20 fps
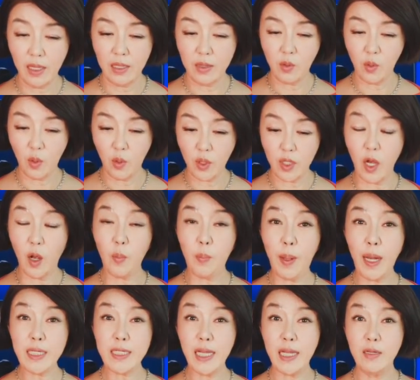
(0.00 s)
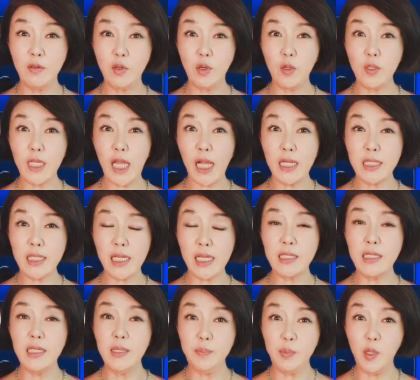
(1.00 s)
또 역발상으로 상대의
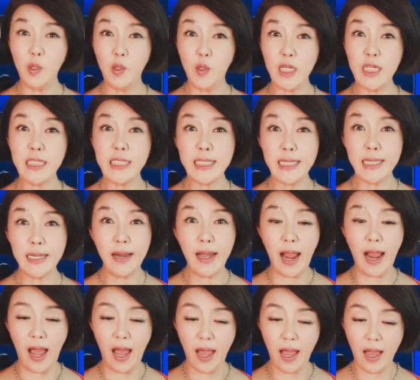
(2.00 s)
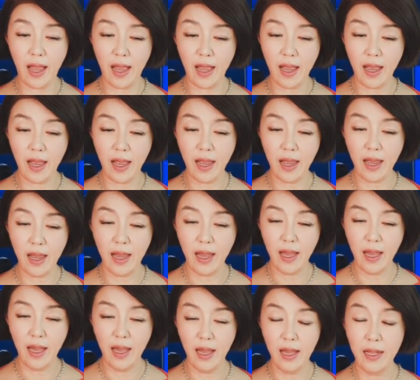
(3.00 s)
의표를 찔러라.
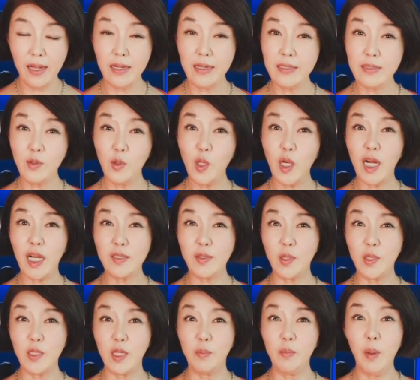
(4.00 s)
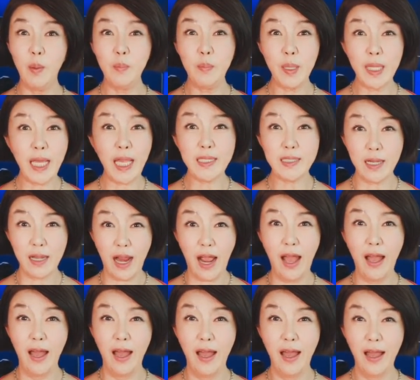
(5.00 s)
또 이런 것도 있어요.
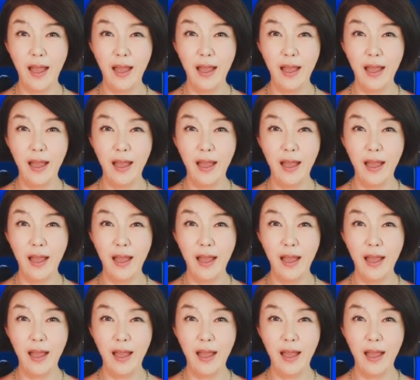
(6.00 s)
뻔뻔해져라.